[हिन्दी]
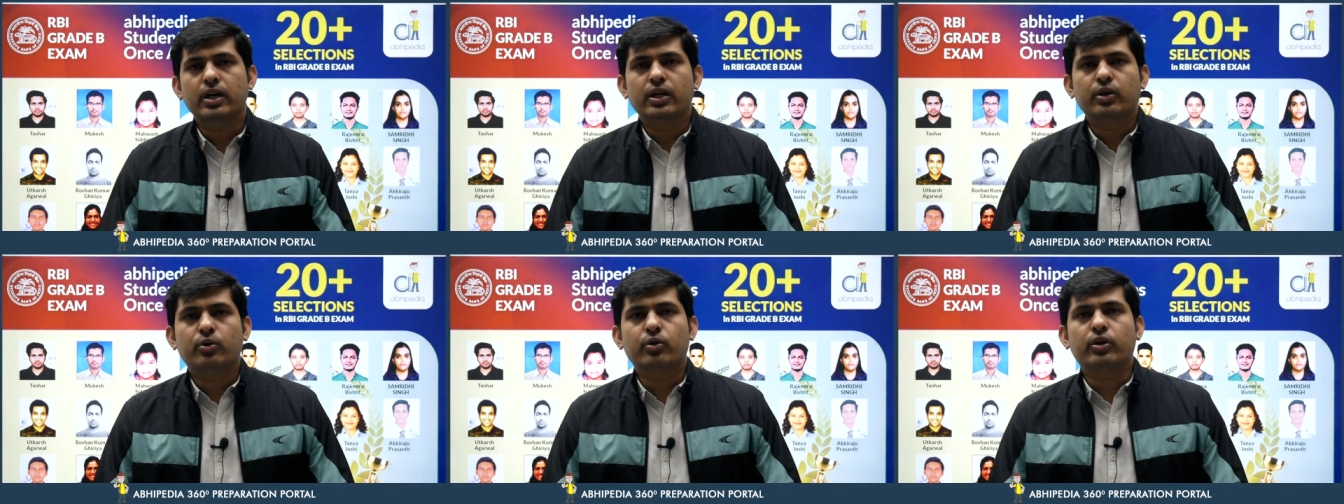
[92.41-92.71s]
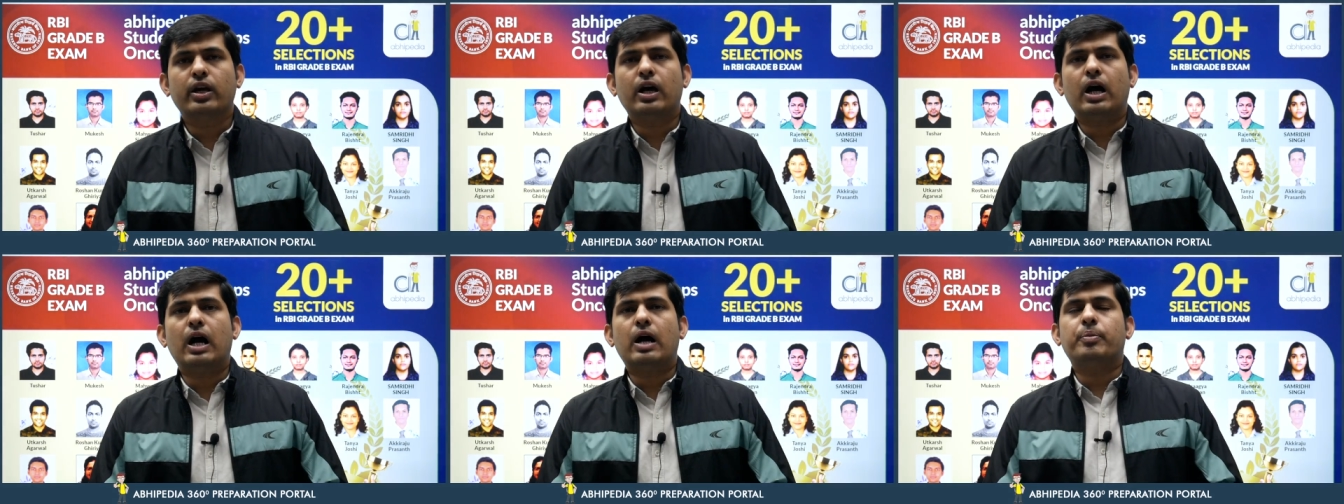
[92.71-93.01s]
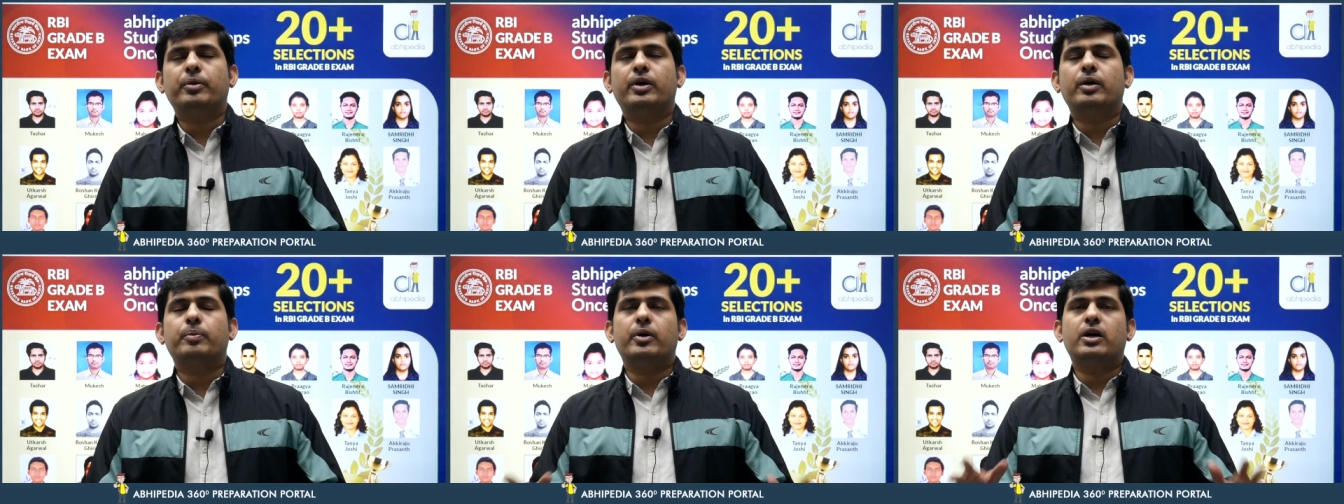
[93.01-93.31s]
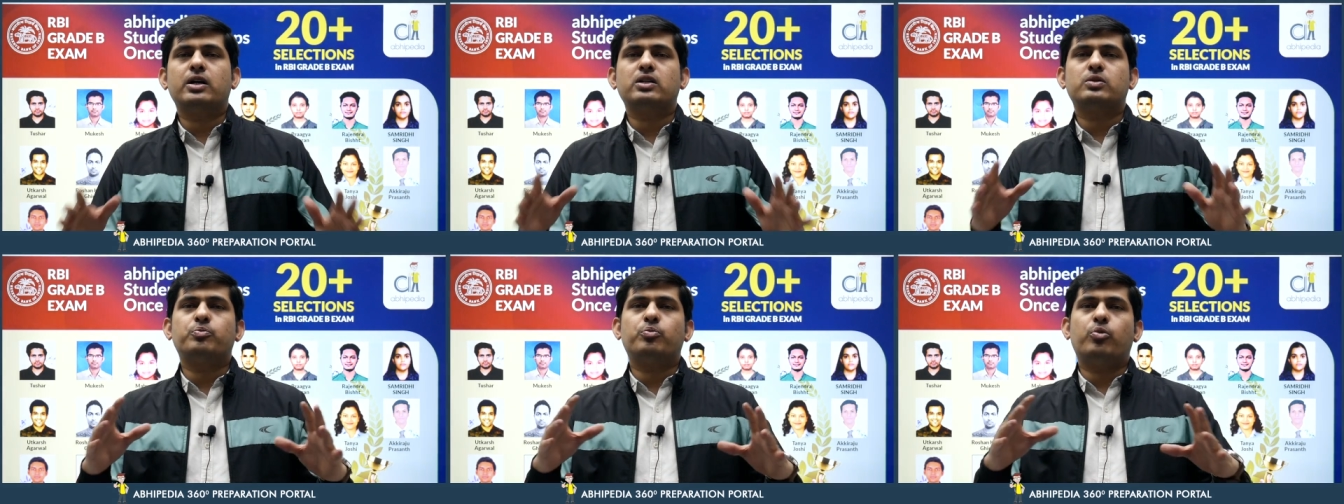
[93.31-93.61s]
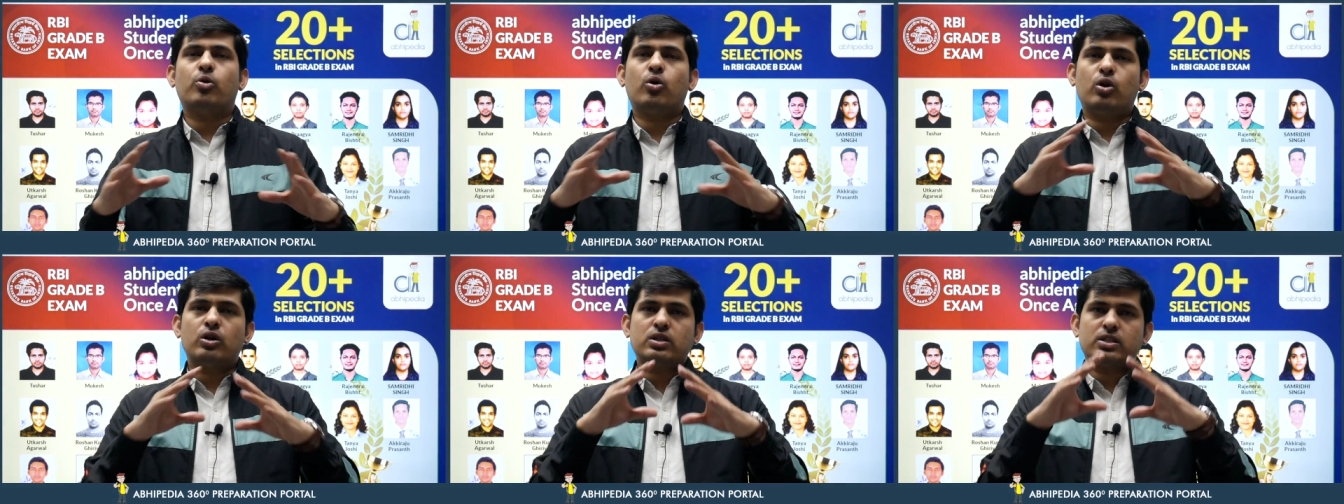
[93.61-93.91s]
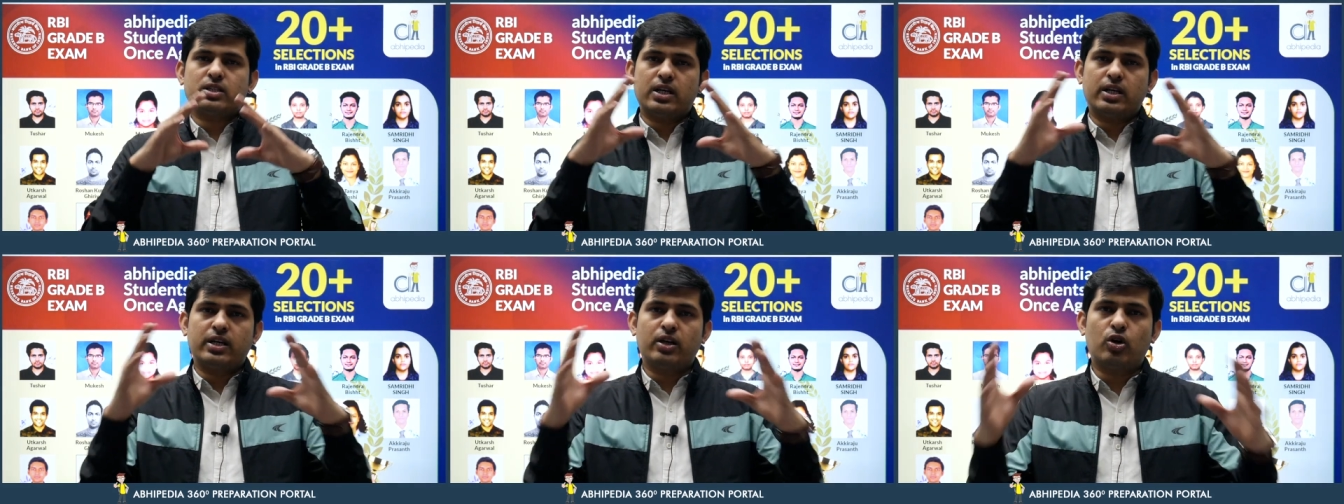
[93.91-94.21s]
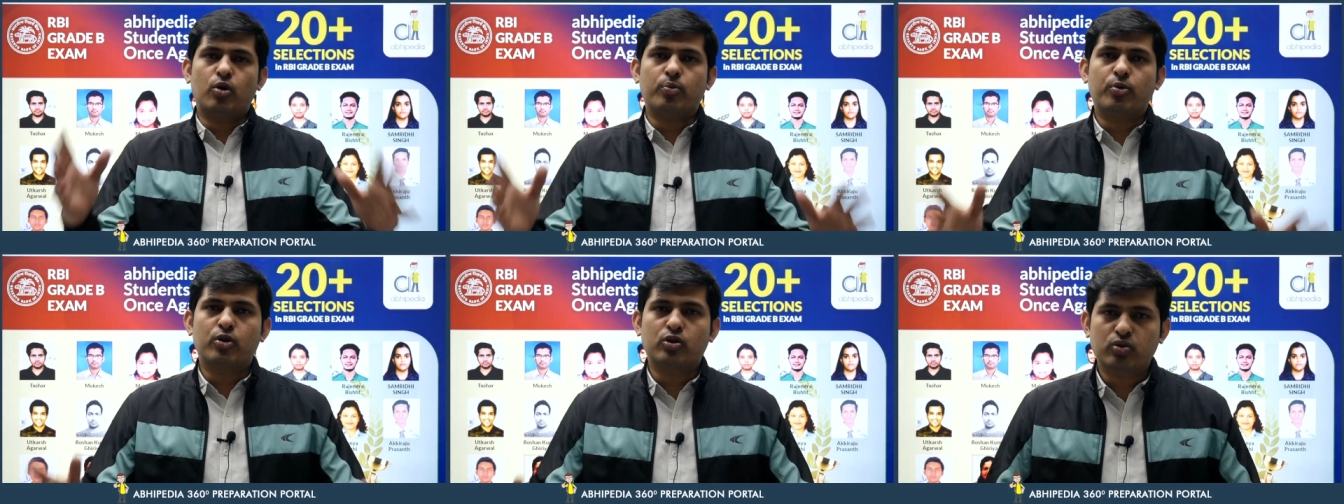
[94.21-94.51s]
क्योंकि आपके पास बहुत सारे
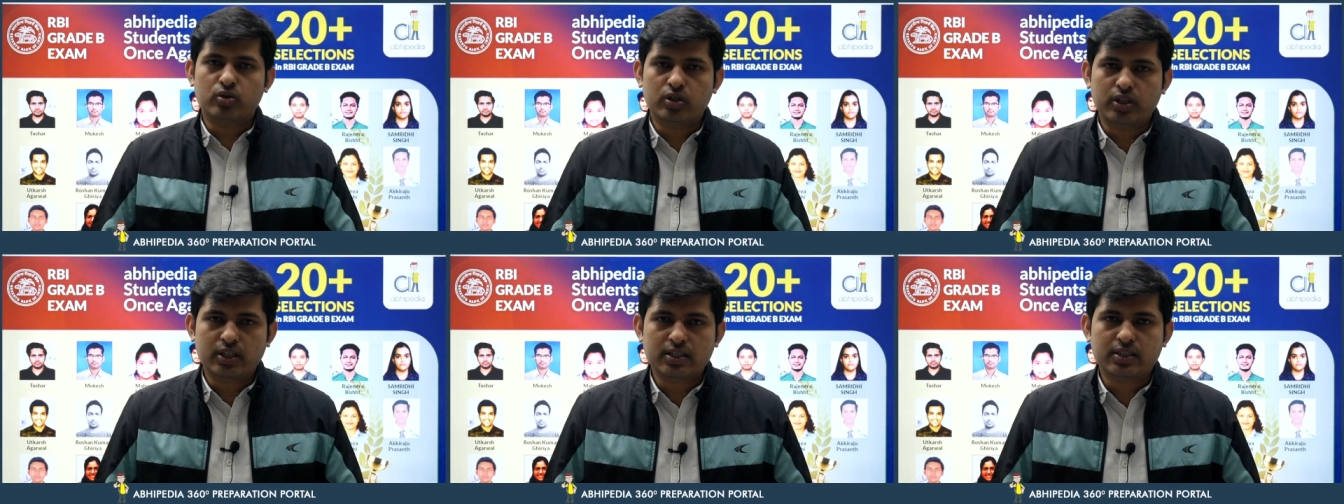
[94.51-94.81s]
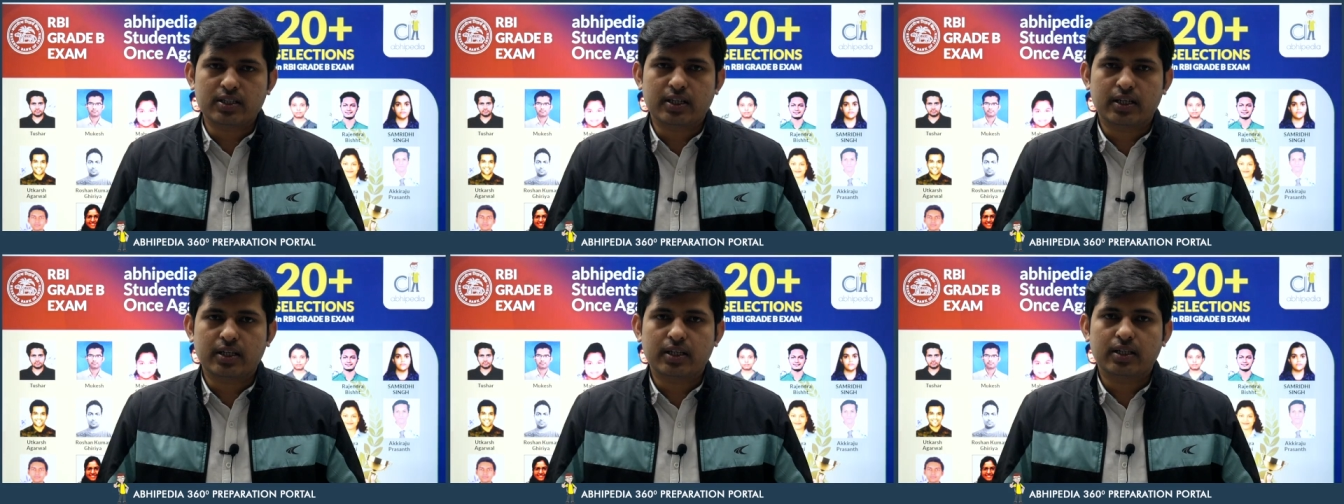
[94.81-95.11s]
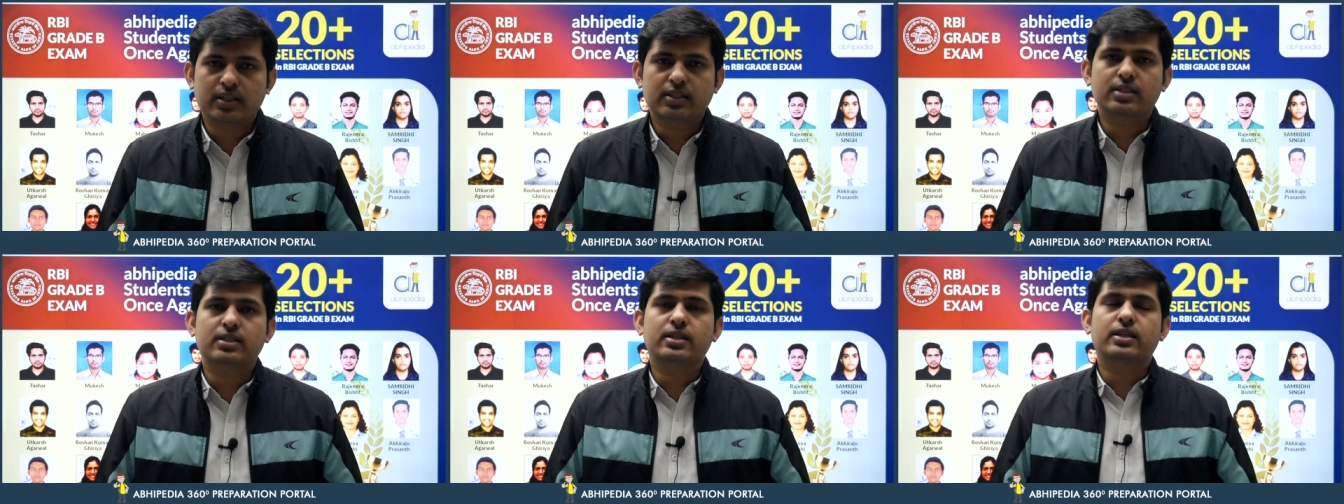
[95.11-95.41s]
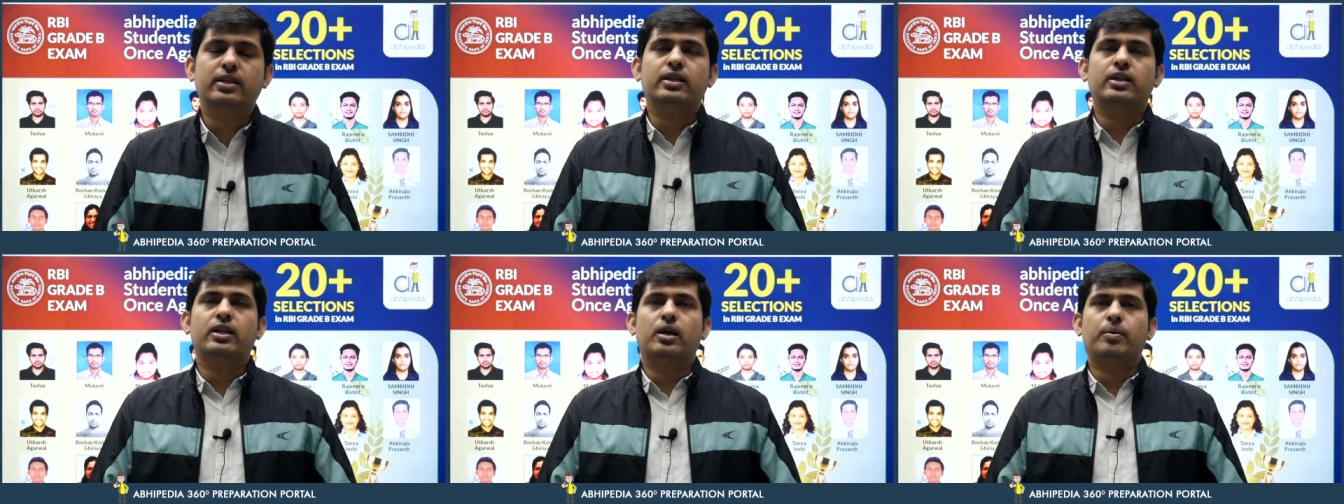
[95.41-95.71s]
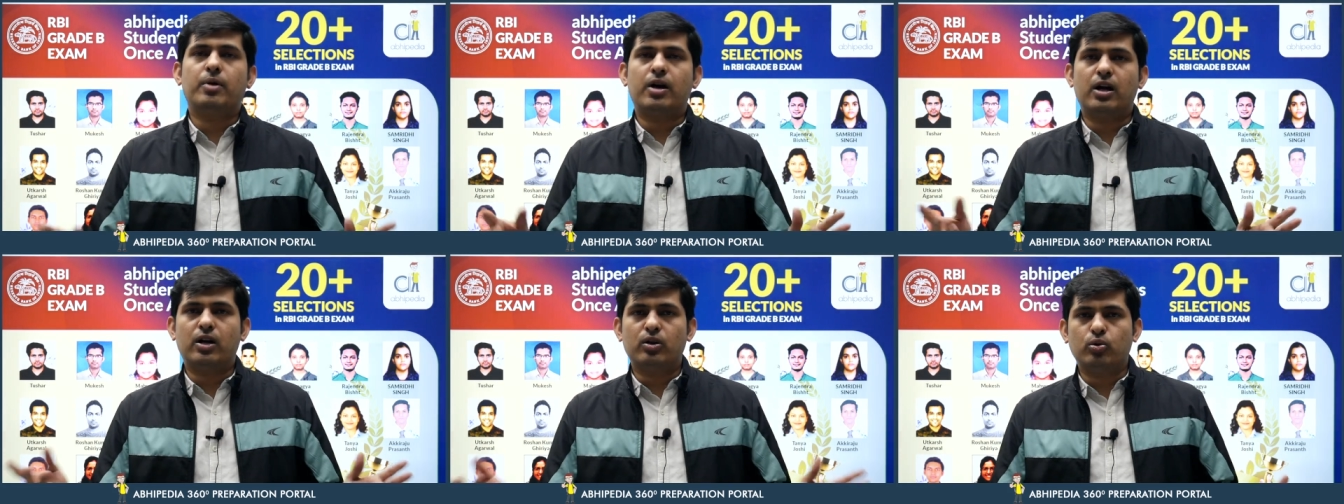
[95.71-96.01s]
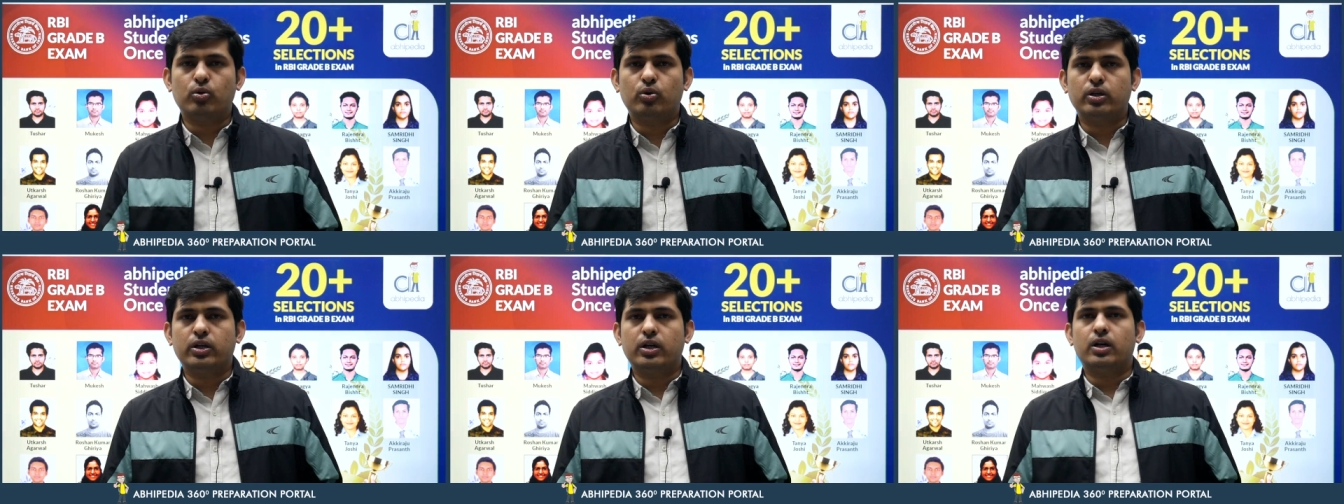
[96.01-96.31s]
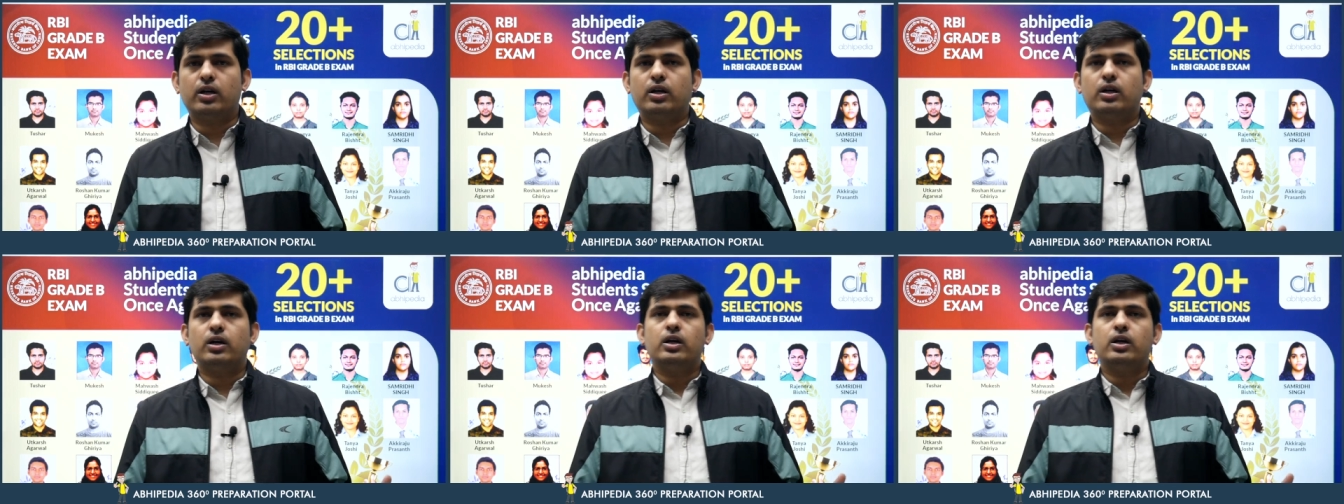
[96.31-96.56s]
अपॉर्चुनिटीज़ हैं जैसे कि नबार्ड हो गया